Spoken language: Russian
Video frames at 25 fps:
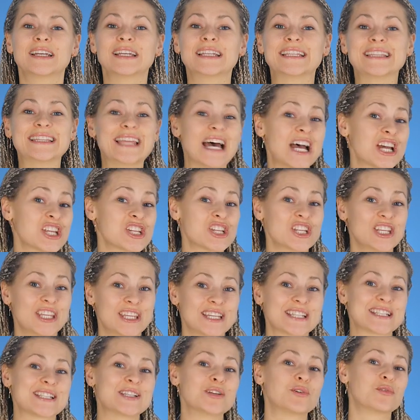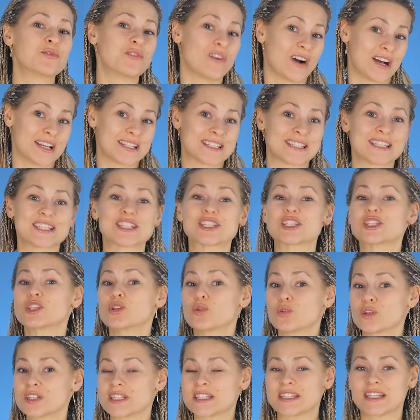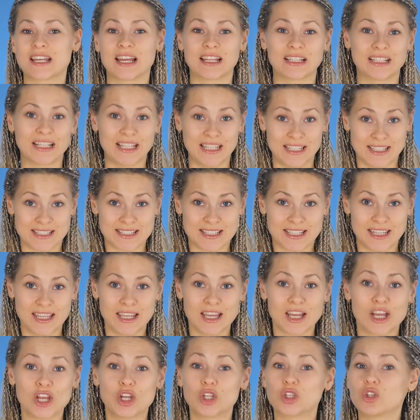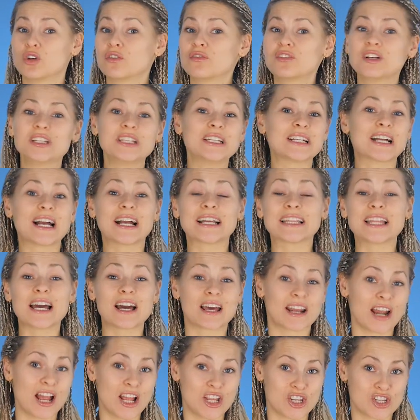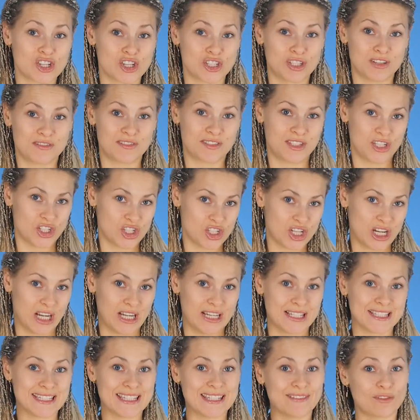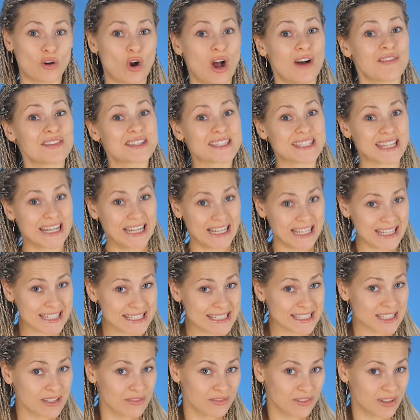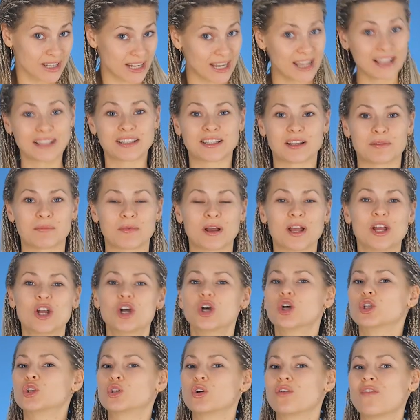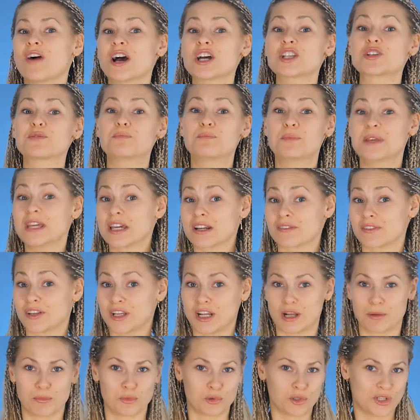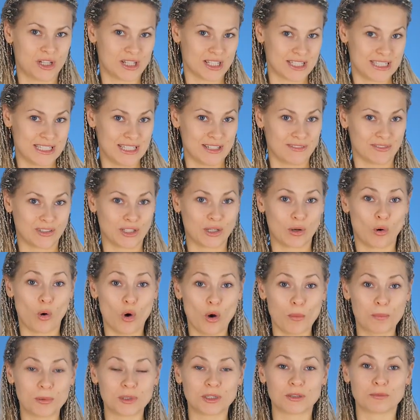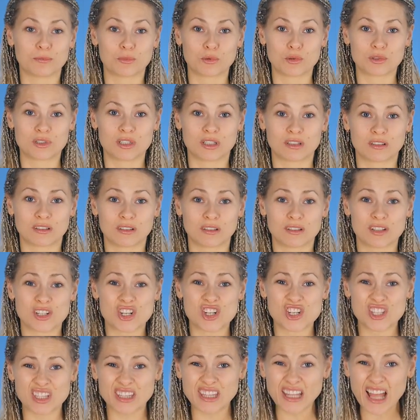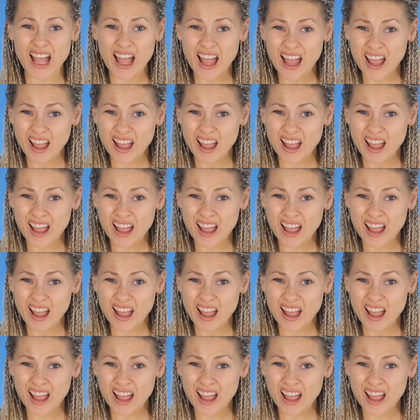Даже если у вас сносный английский, но вы никогда раньше не встречались с его австралийским вариантом, то ваш первый коммуникативный опыт будет «что?».